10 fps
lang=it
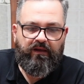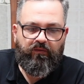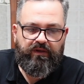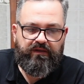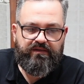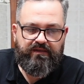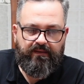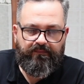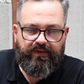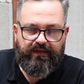quindi
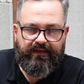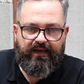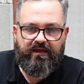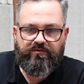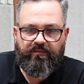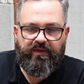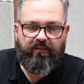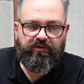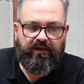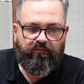se per caso
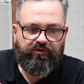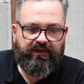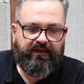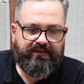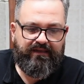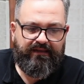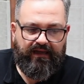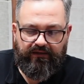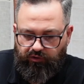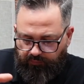abbiamo della musica che sta
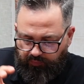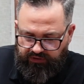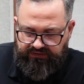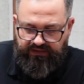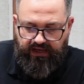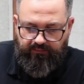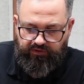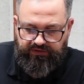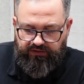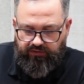andando possiamo
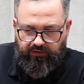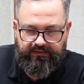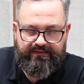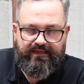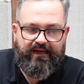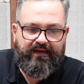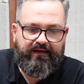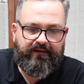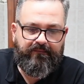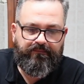sincronizzarle